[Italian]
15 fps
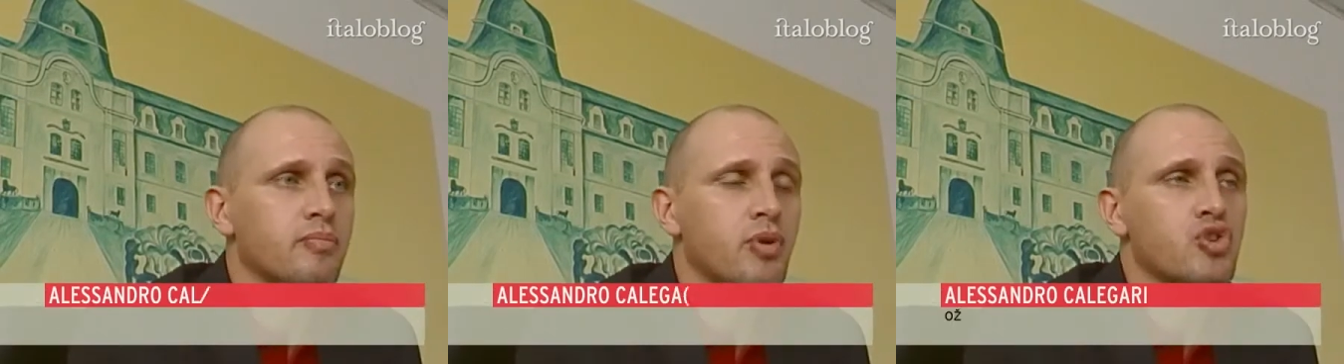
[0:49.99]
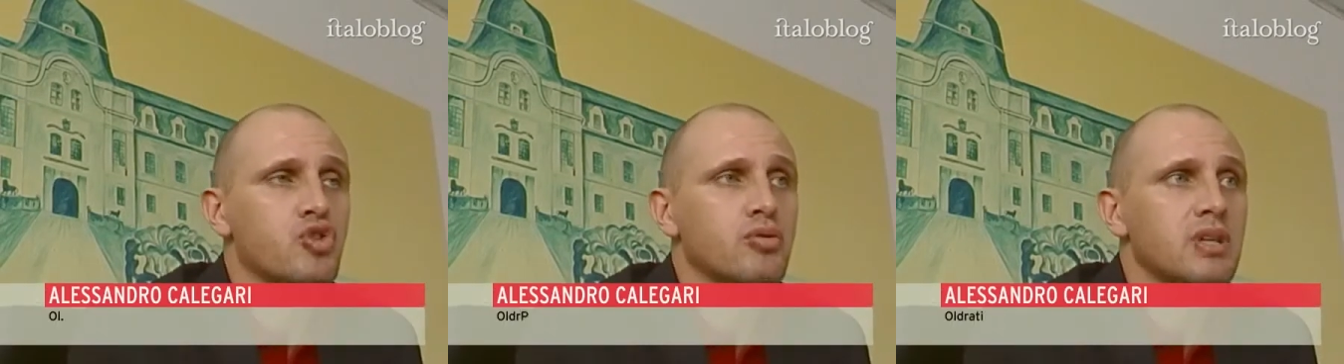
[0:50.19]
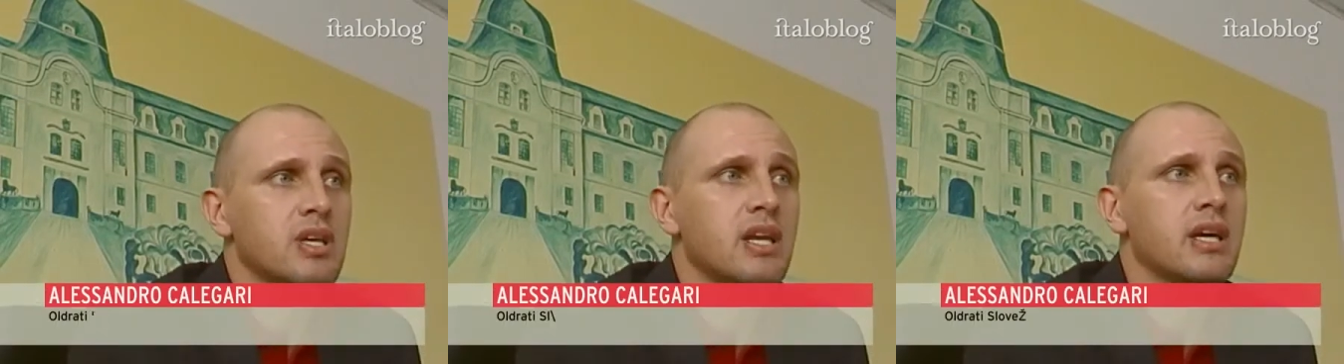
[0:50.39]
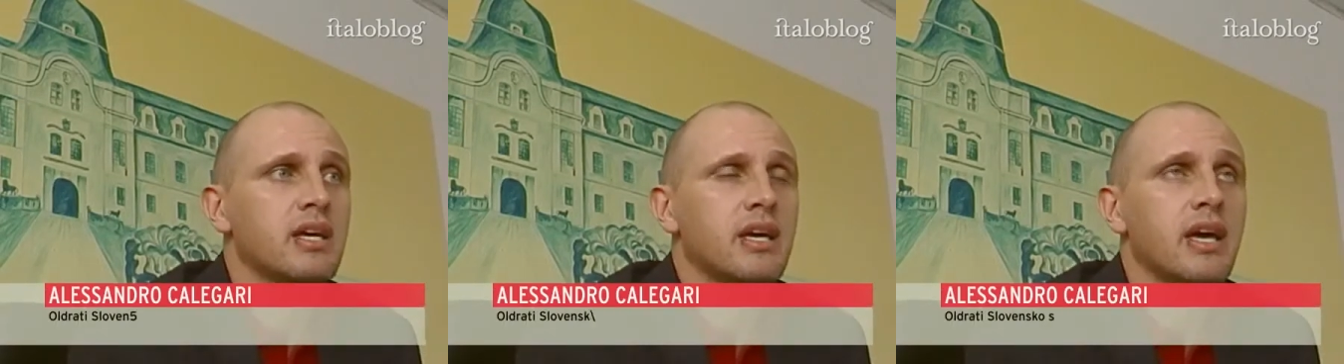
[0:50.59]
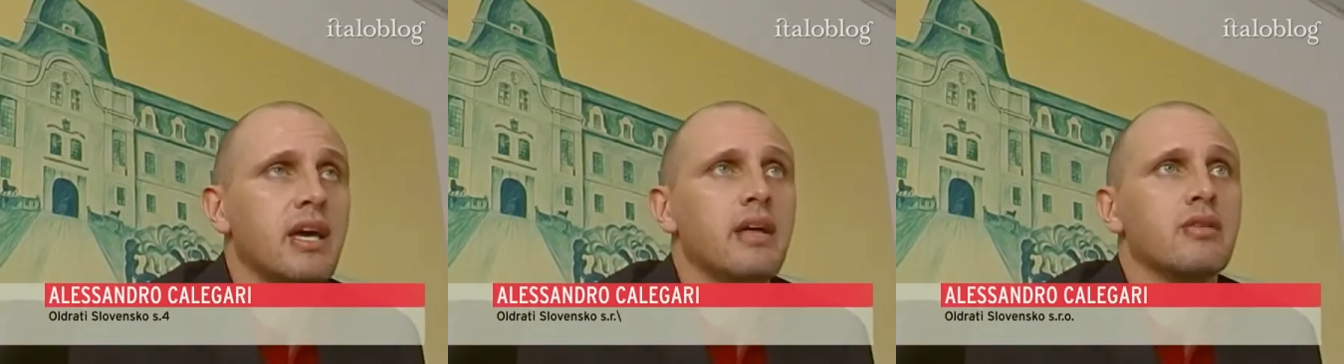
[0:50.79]
posso
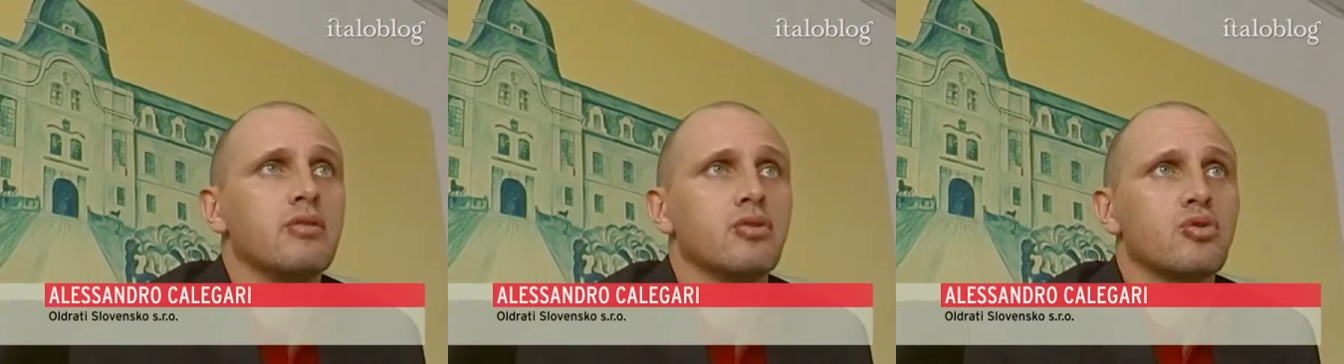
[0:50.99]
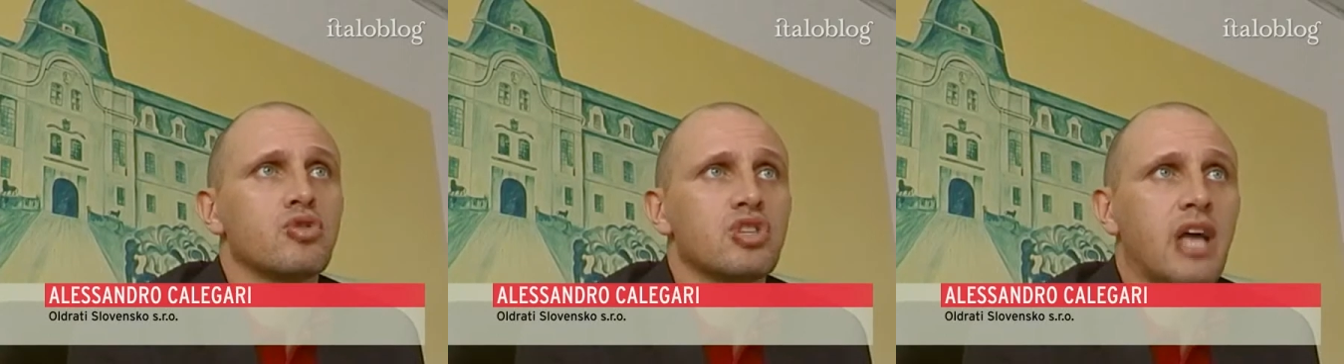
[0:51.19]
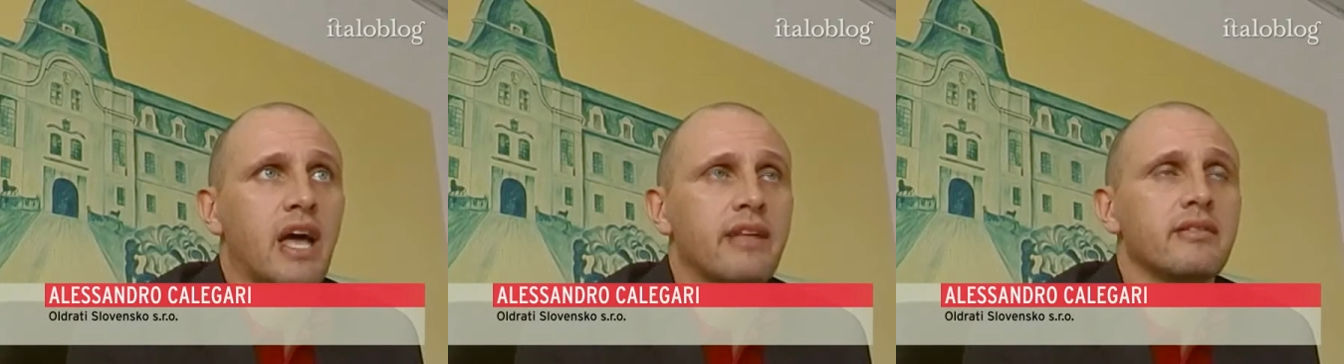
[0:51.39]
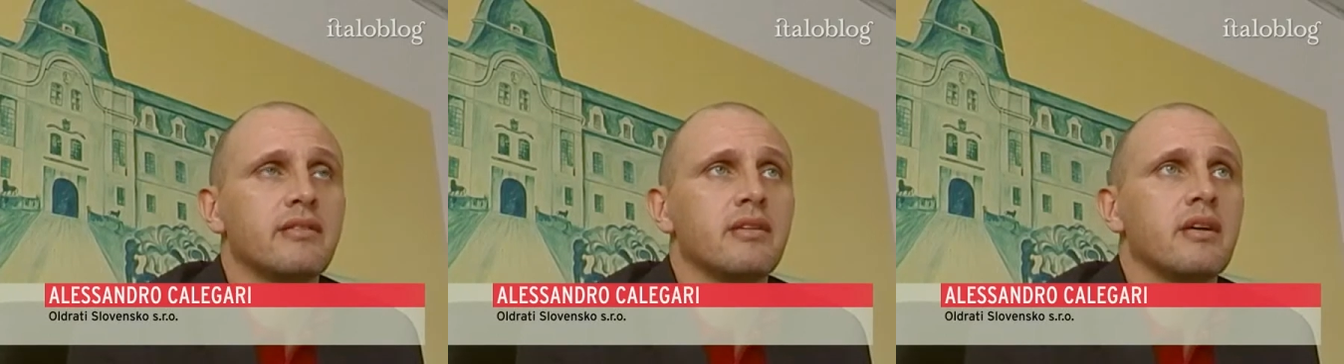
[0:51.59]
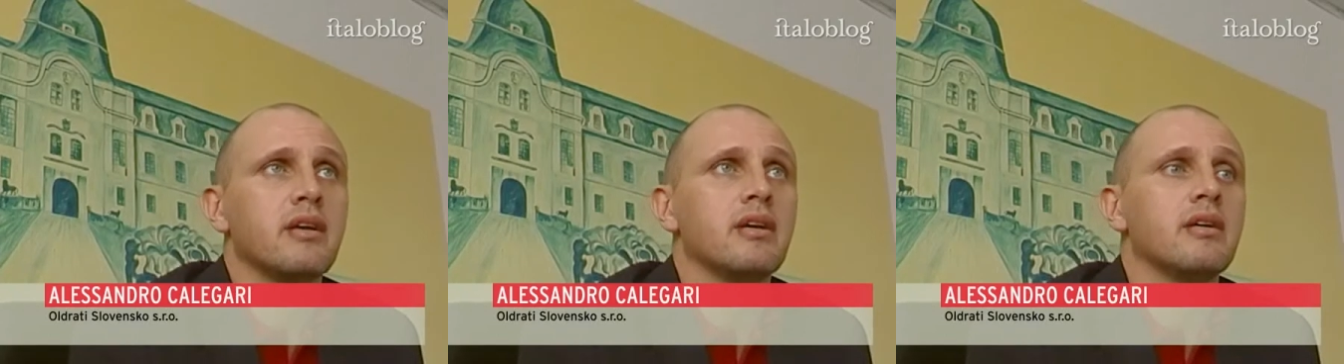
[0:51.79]
dire che
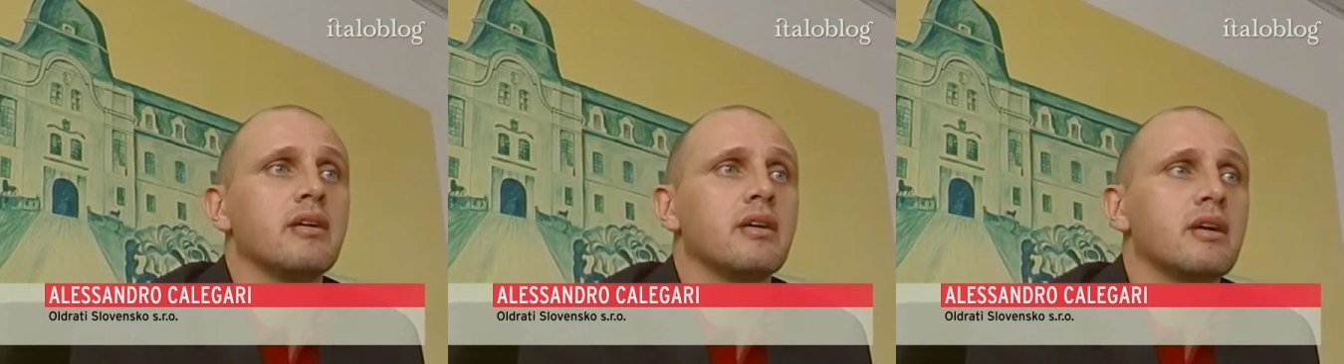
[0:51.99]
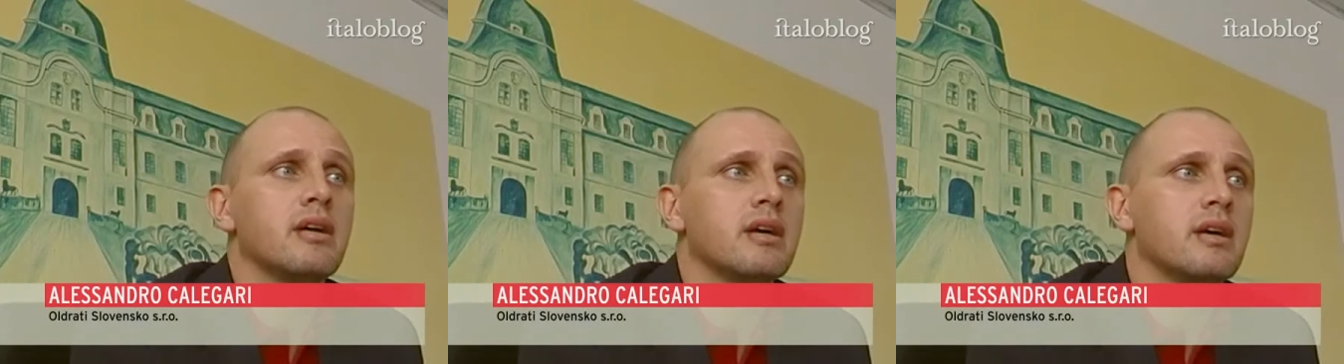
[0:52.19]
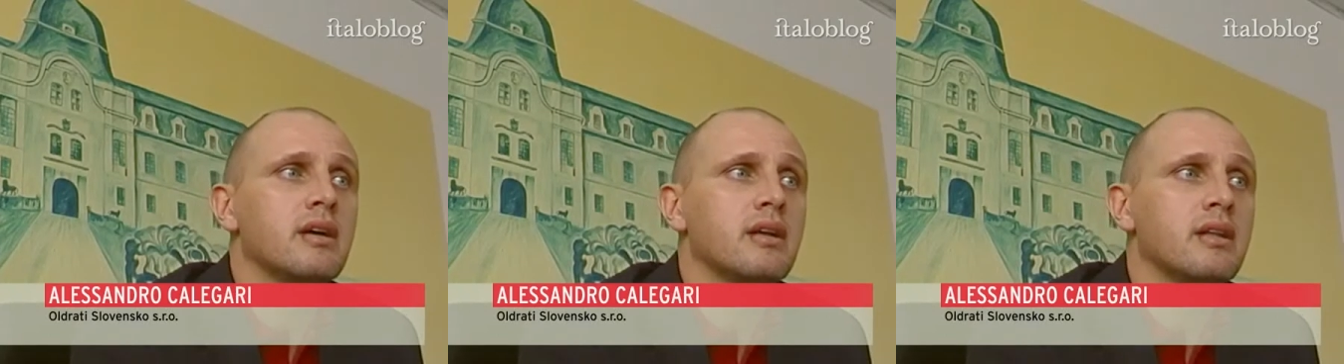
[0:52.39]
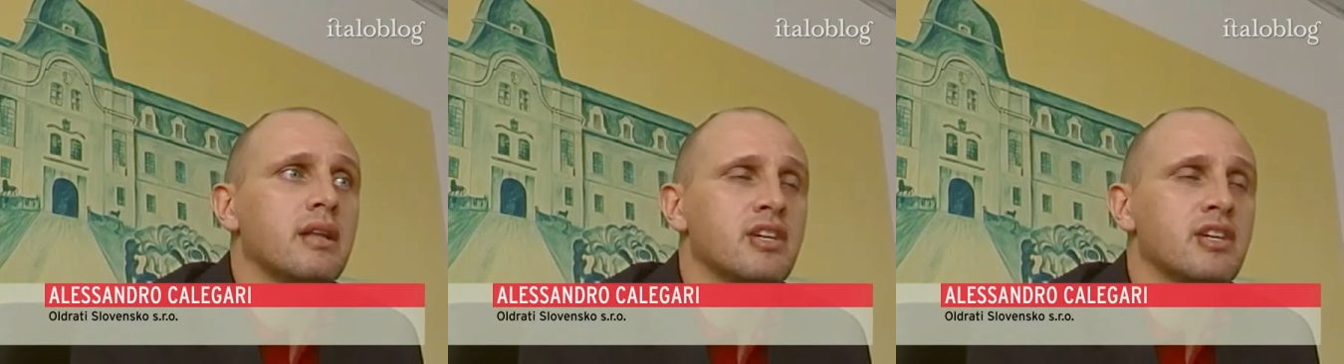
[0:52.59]
nonostante eh,